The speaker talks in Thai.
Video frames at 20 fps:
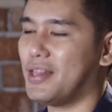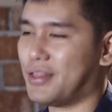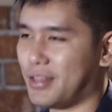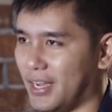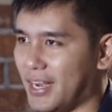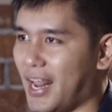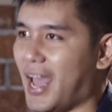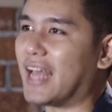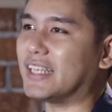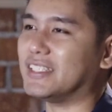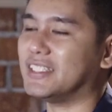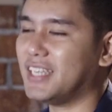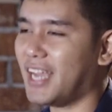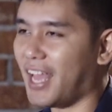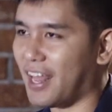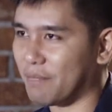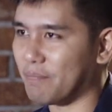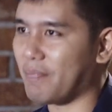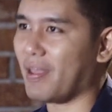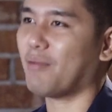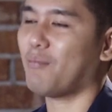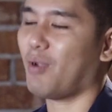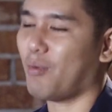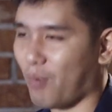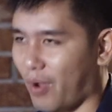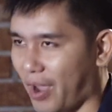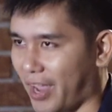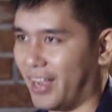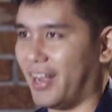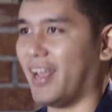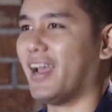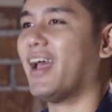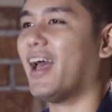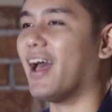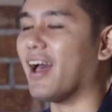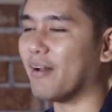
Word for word: เสิร์ชหาชื่อหันปิงบ่อยๆนะค